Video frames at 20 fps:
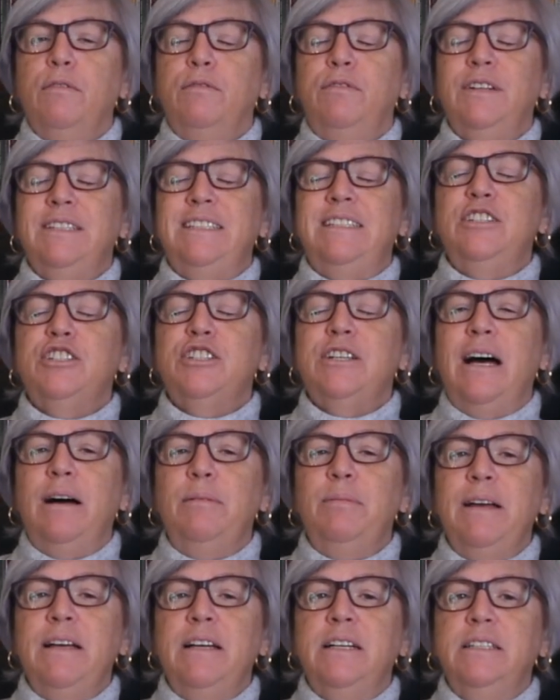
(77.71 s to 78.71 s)
Vocês
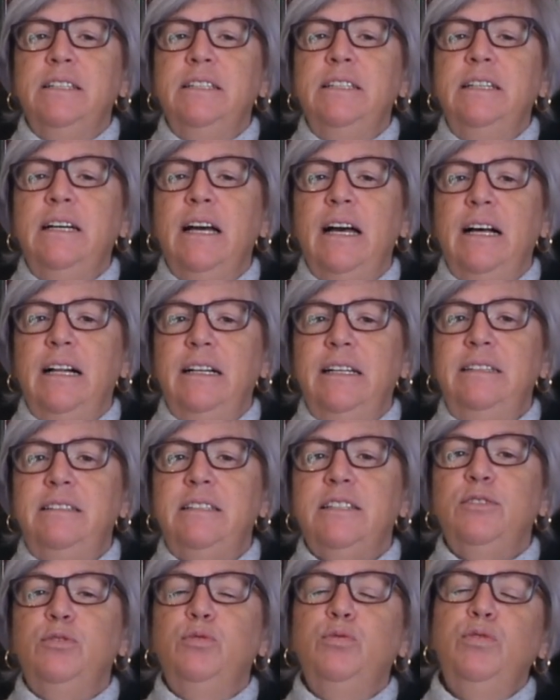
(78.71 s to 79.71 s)
sabem que a
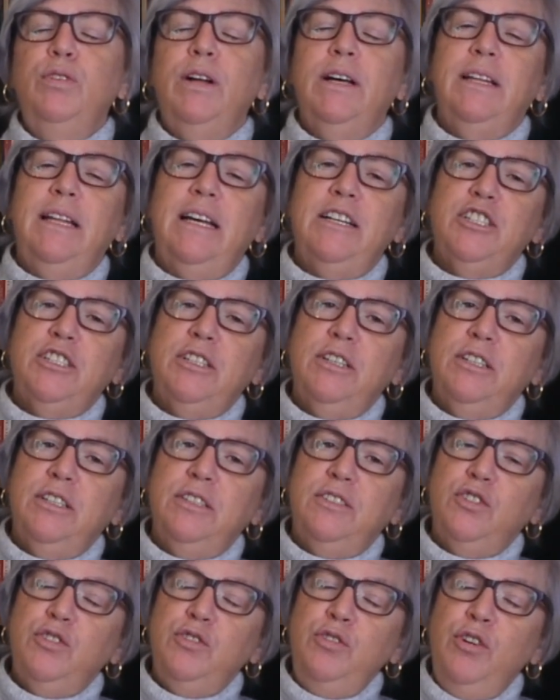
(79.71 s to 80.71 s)
literatura
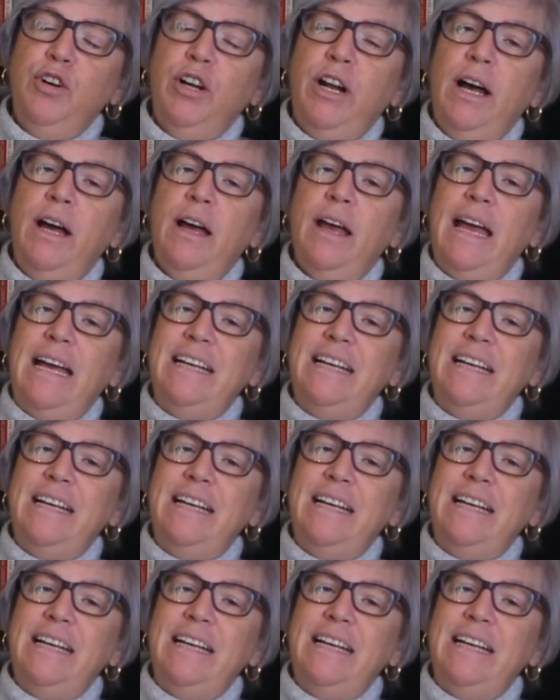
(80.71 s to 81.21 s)
desta senhora